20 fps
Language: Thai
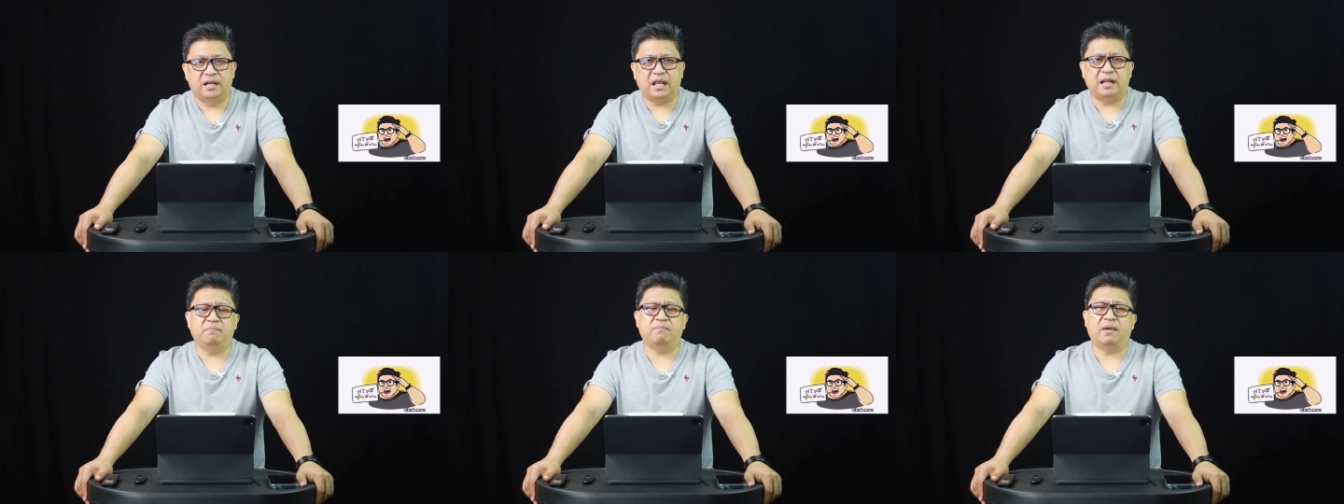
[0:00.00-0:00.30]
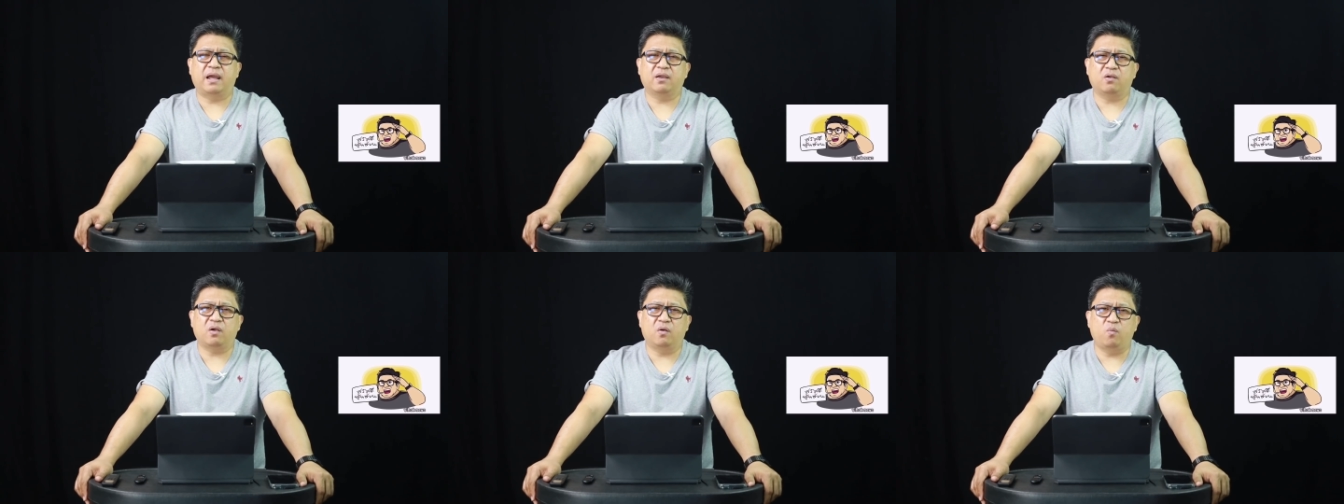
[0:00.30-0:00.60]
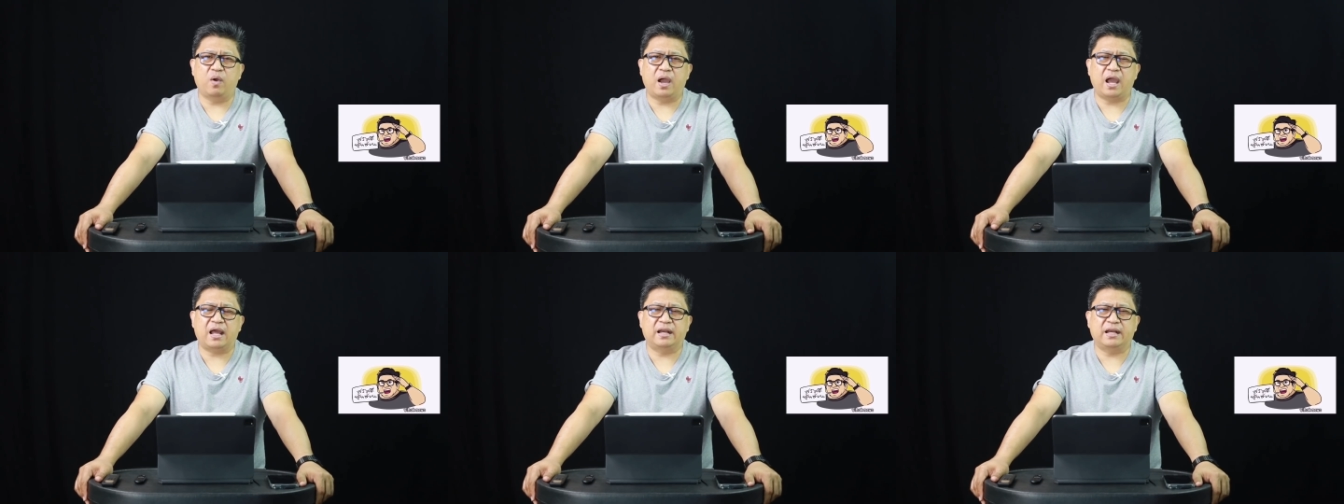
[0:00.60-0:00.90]
นั่นหมายควา
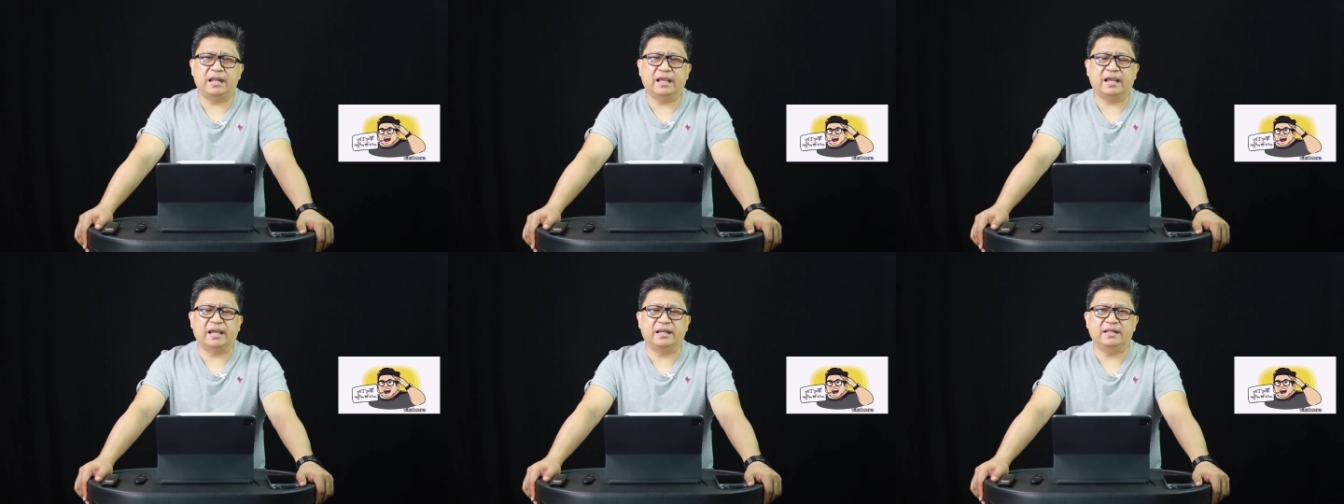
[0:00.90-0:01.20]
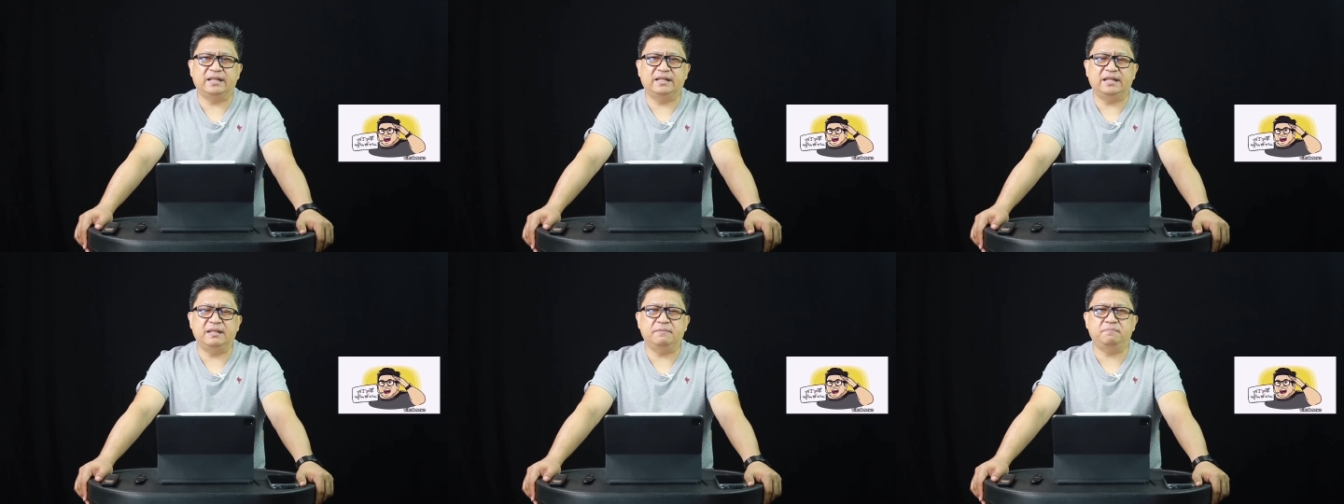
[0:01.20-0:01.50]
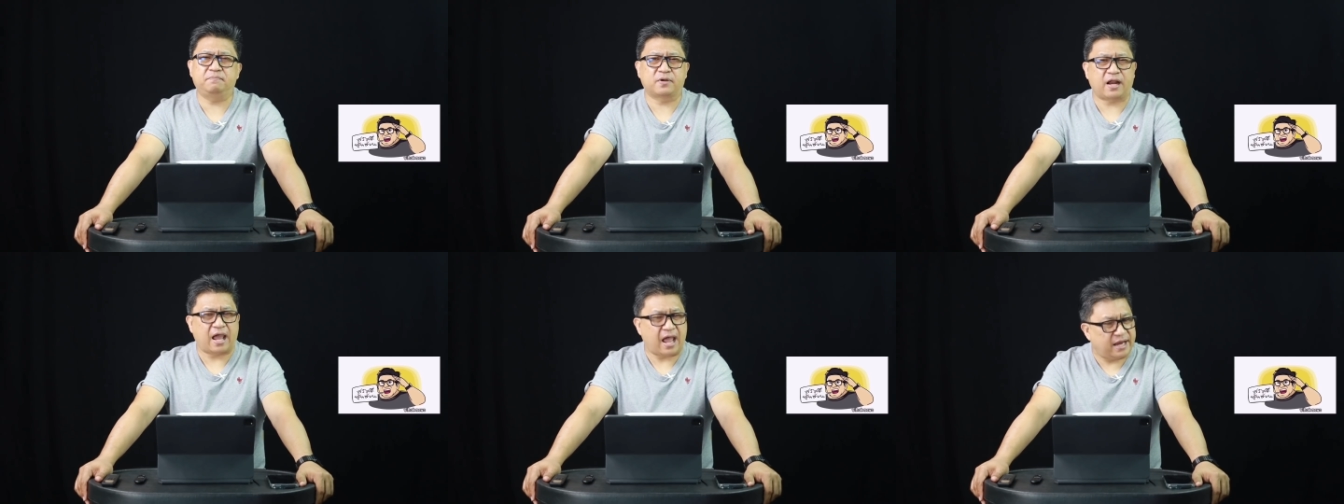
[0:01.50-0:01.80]
มว่าในคดีนี้
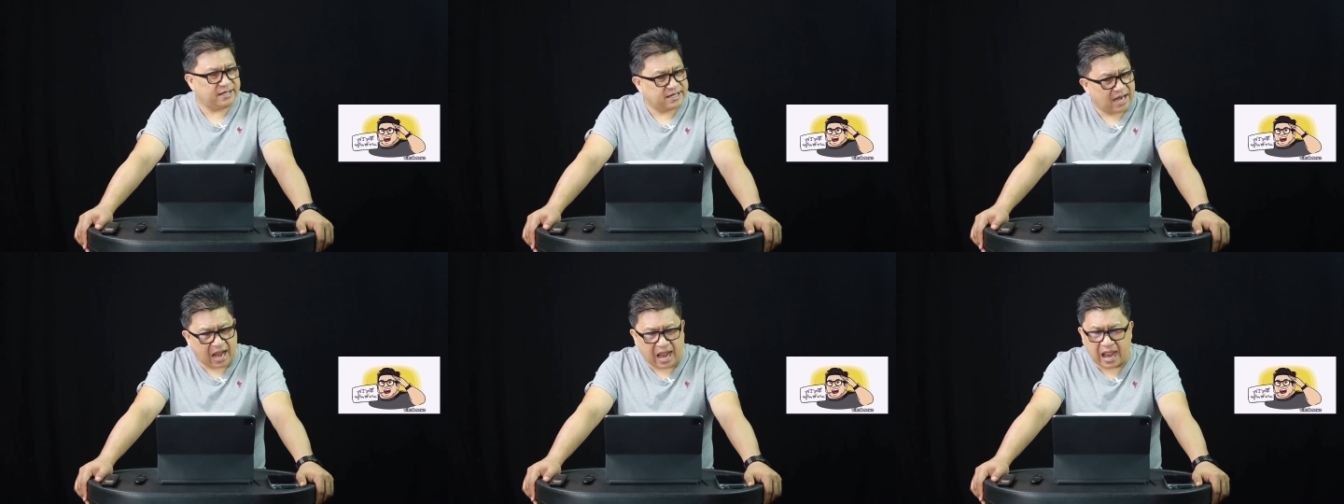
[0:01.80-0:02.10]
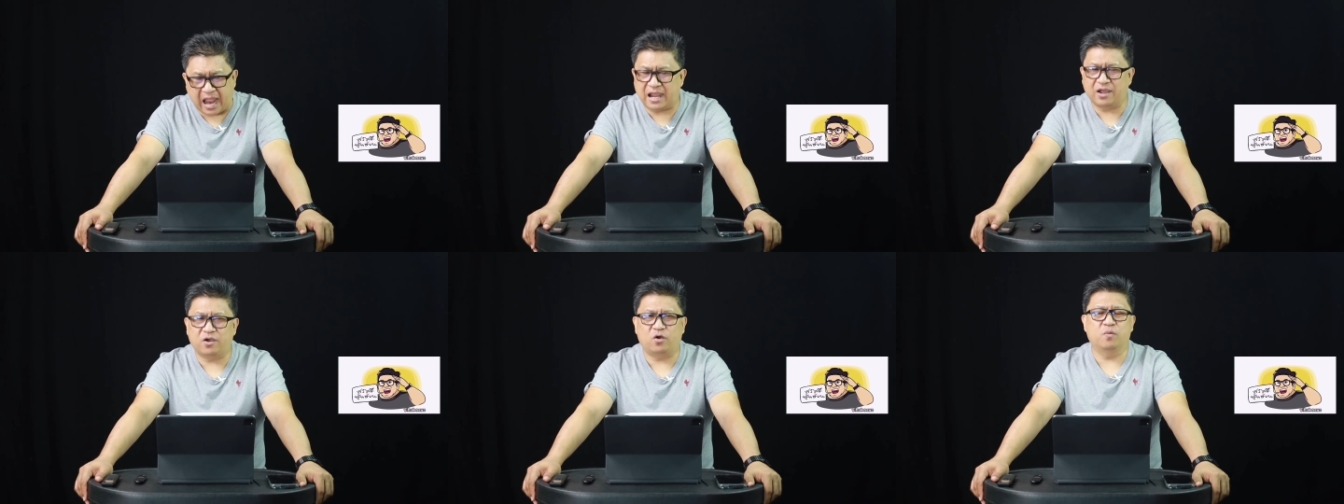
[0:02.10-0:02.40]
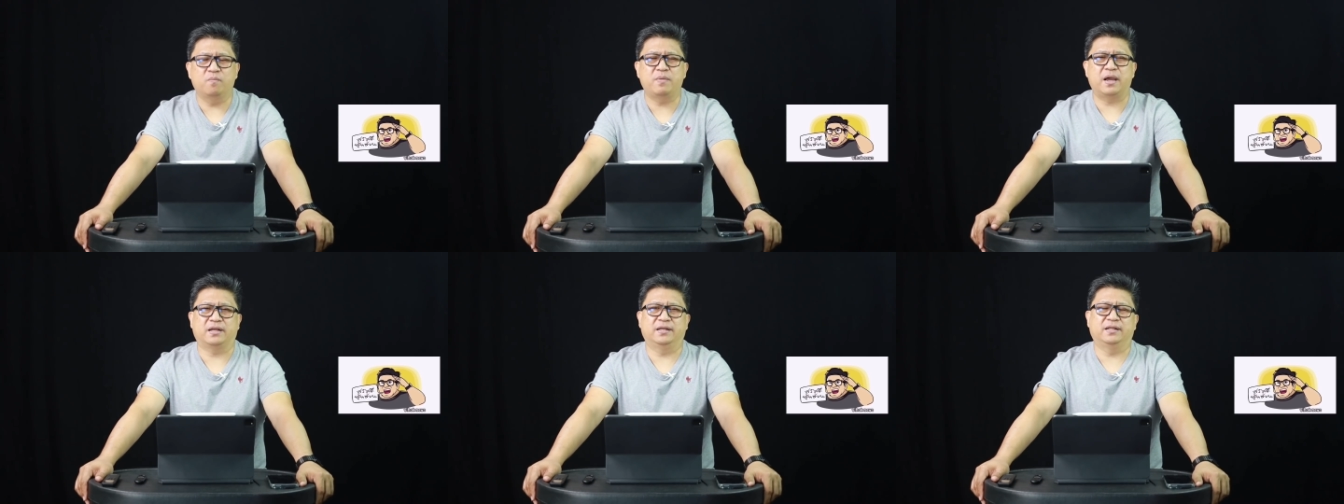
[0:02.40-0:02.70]
ปลายทางข
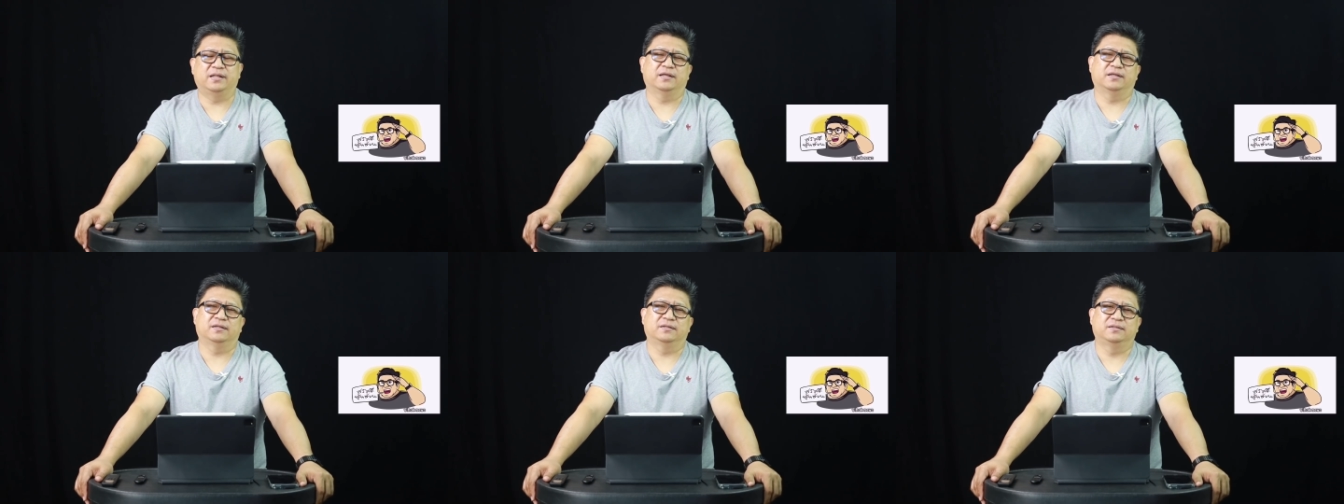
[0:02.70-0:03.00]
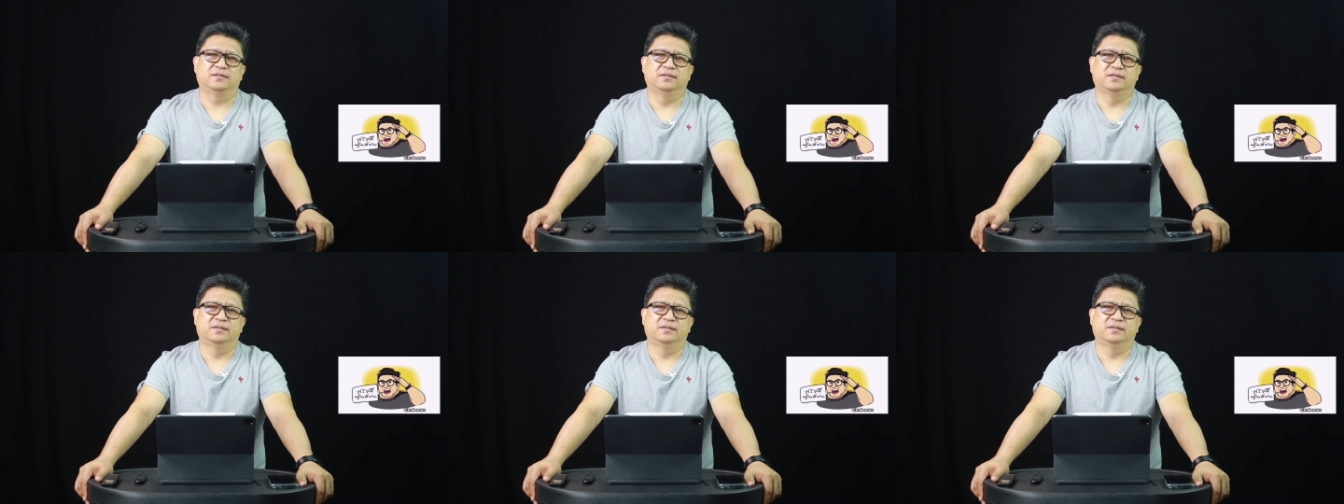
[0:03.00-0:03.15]
องมันเนี่ย